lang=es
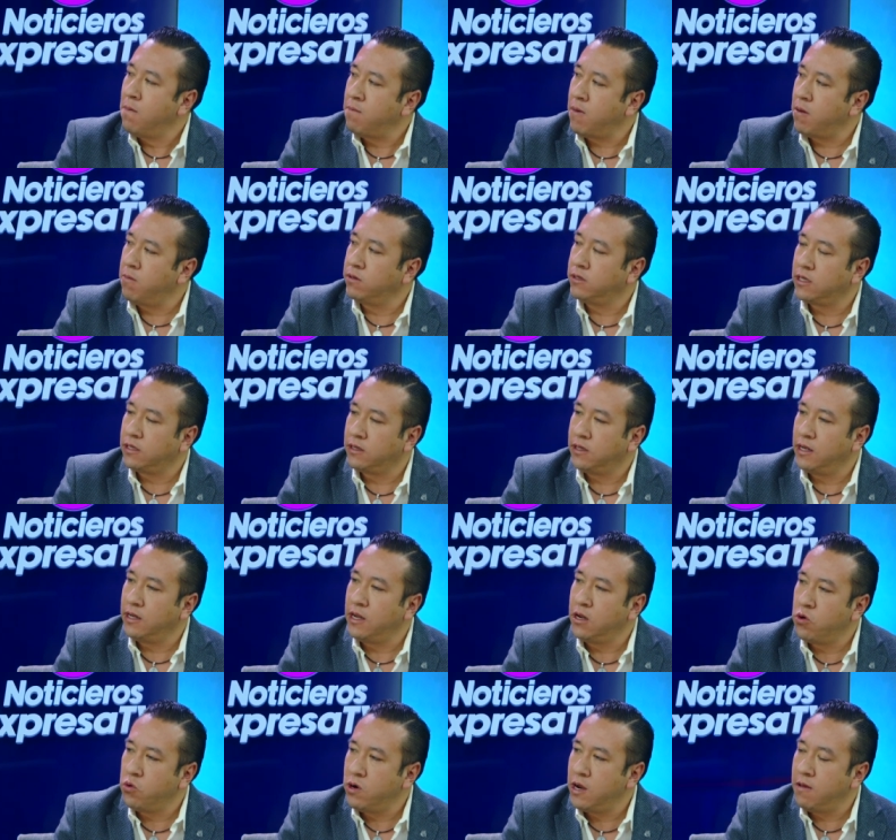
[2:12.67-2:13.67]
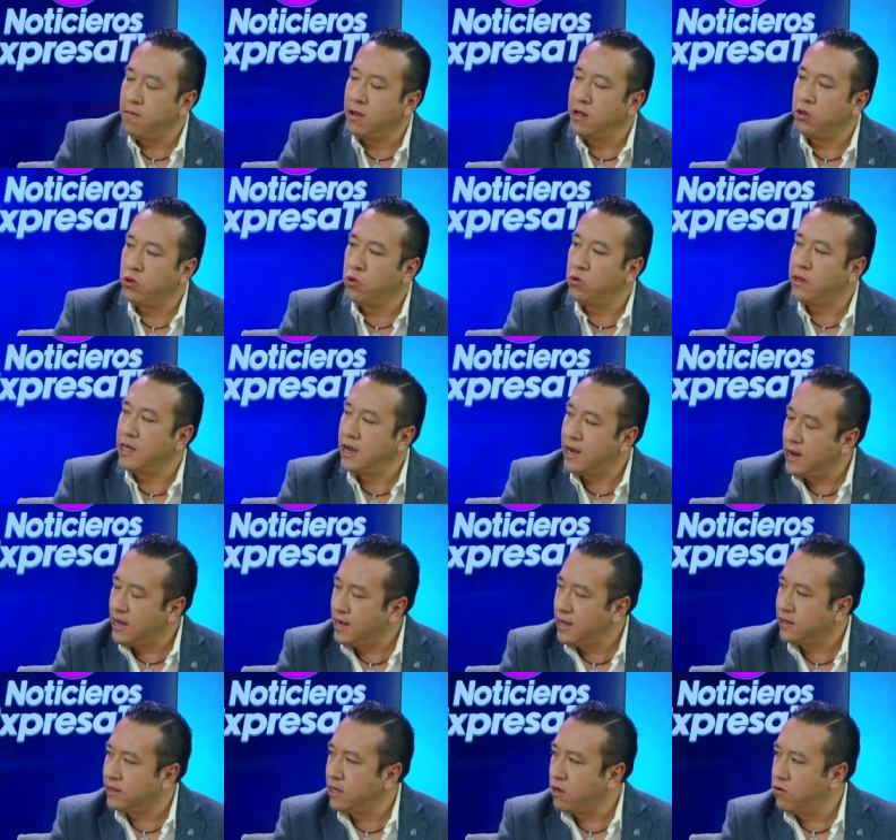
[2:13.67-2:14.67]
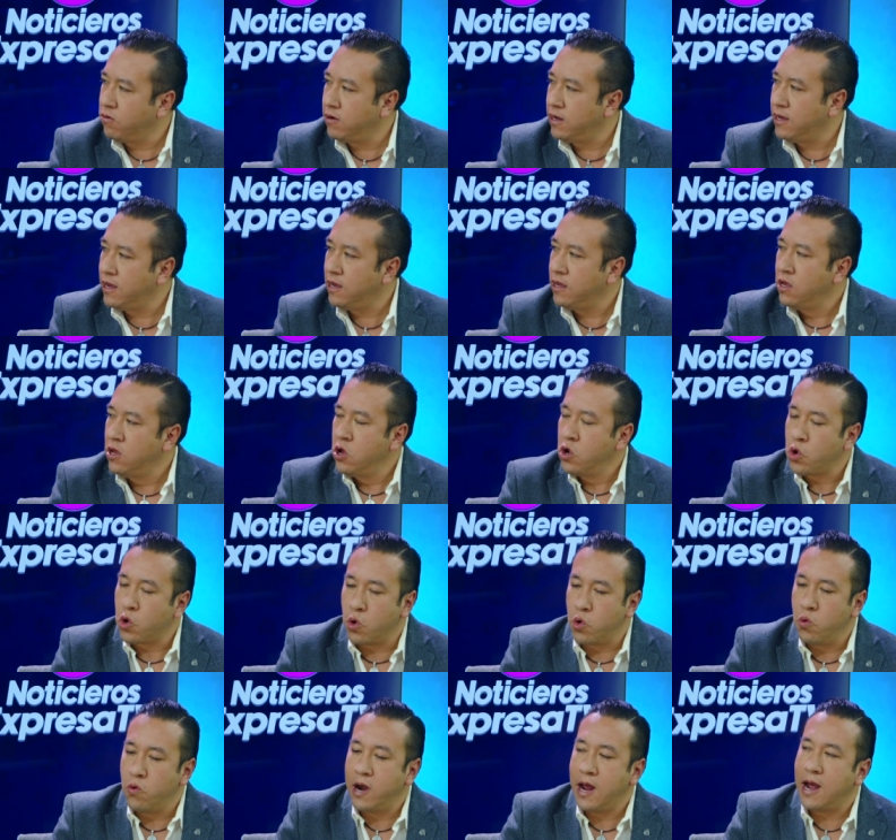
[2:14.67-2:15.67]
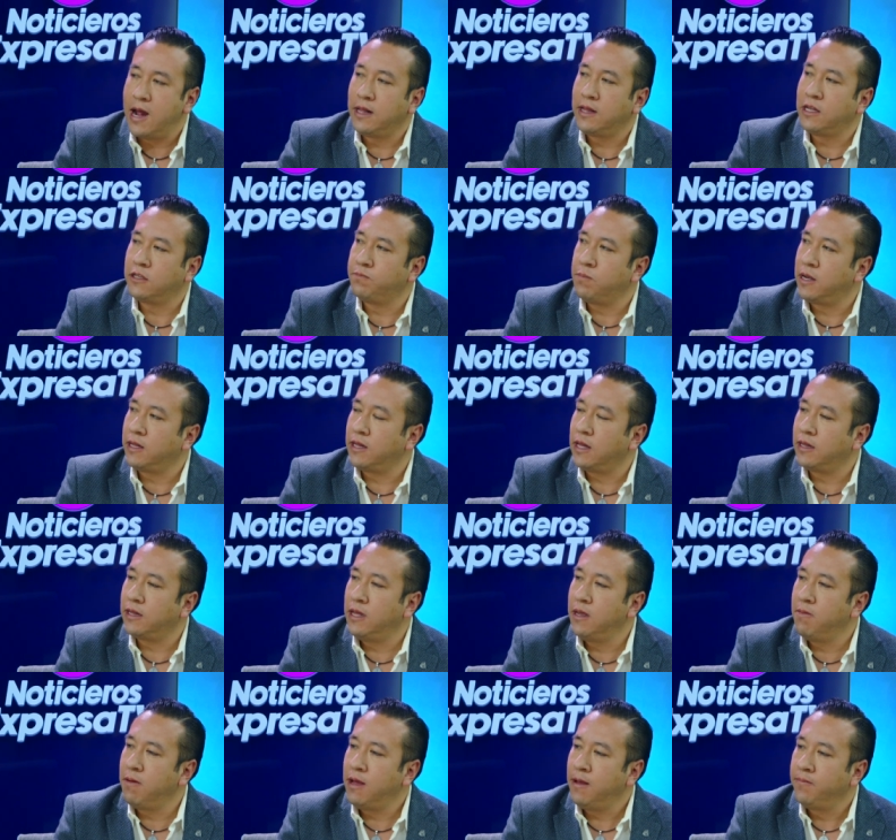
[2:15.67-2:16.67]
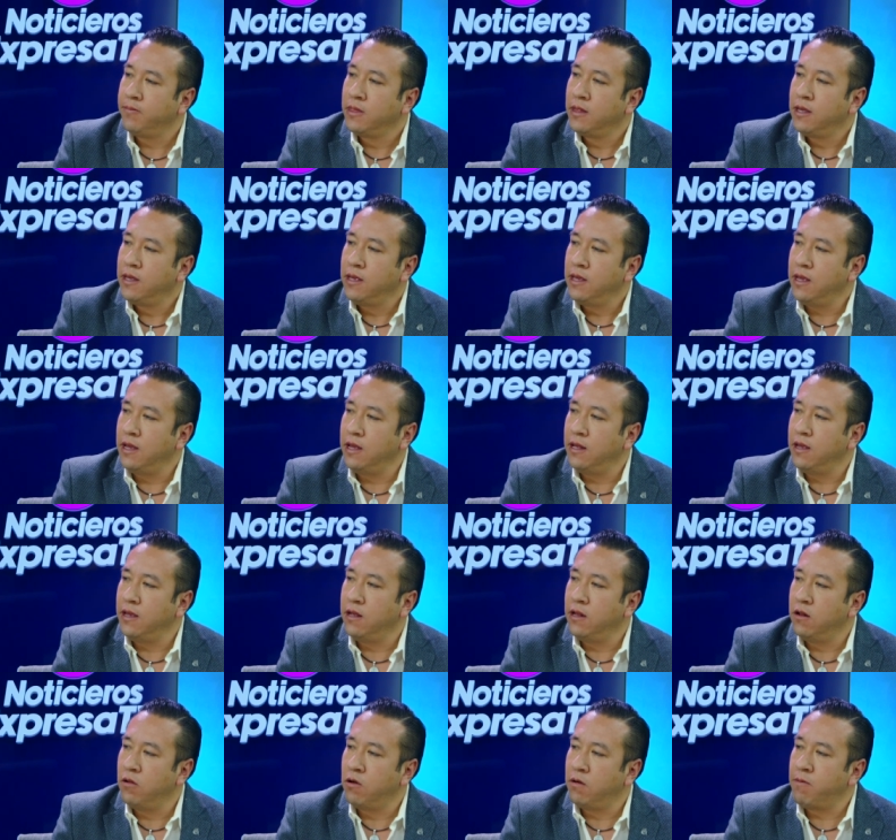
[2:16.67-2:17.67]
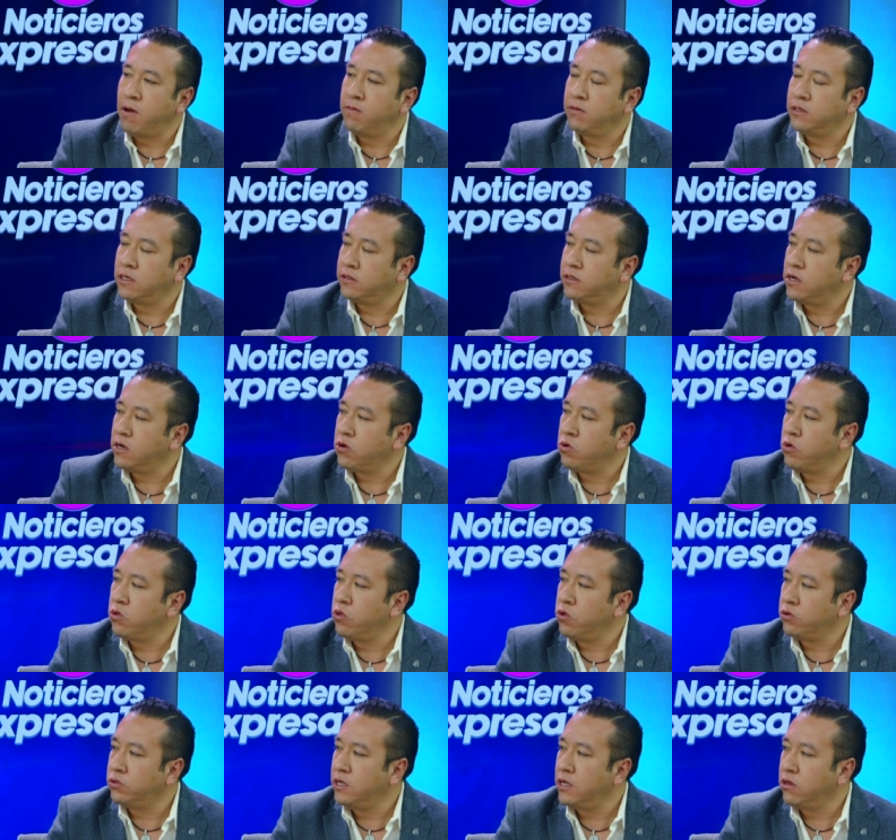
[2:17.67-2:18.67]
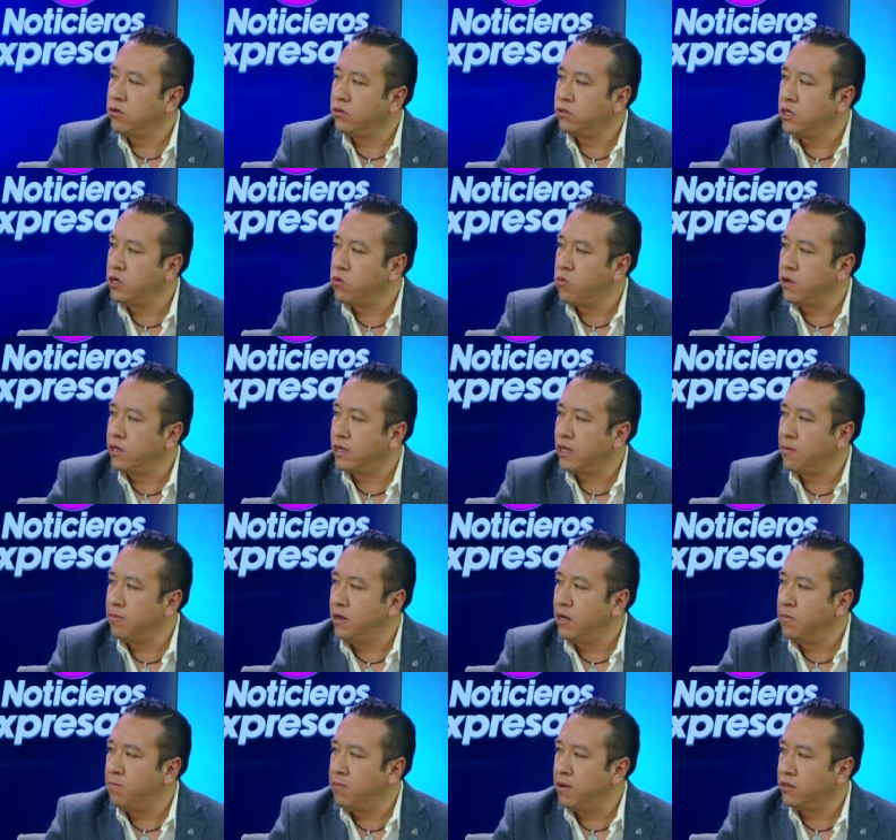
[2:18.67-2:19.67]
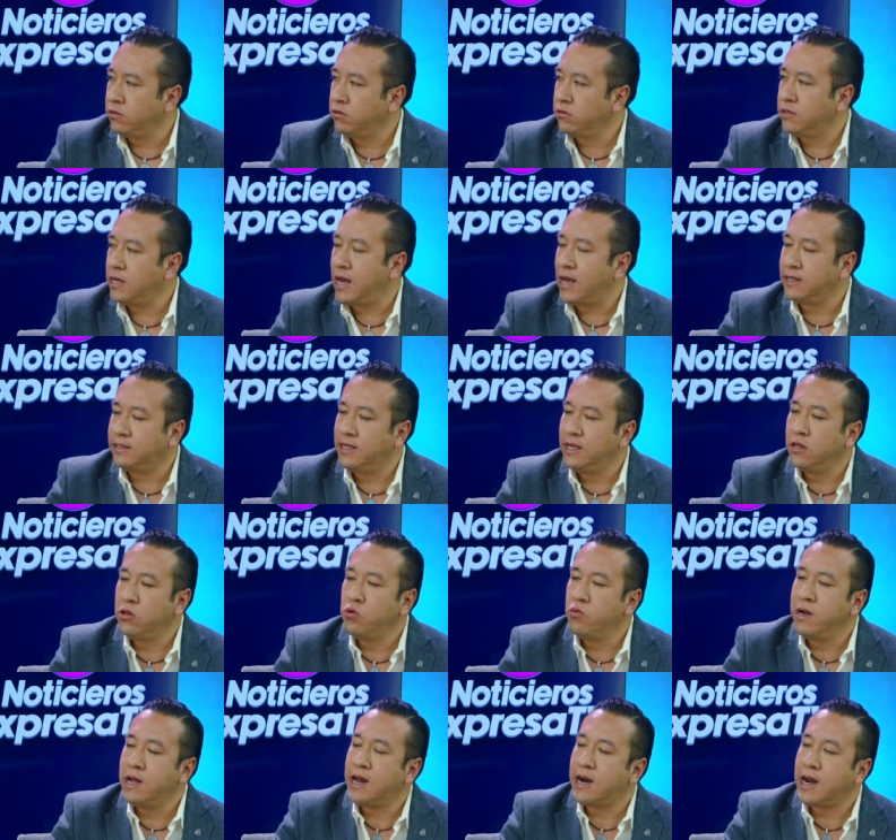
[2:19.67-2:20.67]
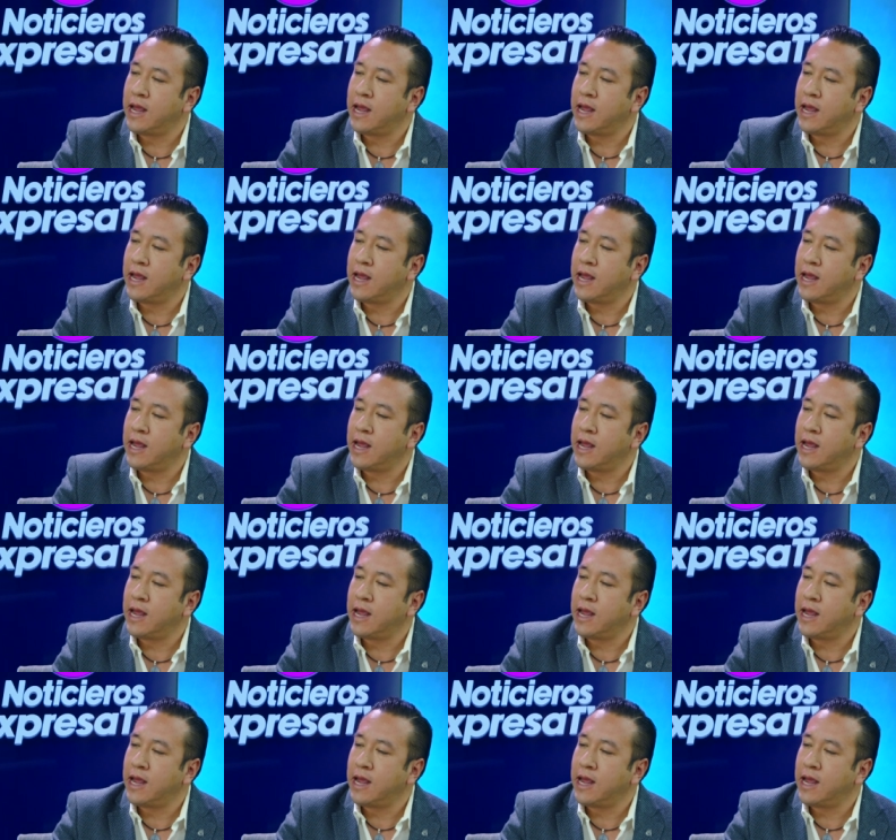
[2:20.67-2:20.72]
vamos a tener un evento de gran categoría, con una alta expectativa y lo vamos a hacer con 250 mil pesos haciendo una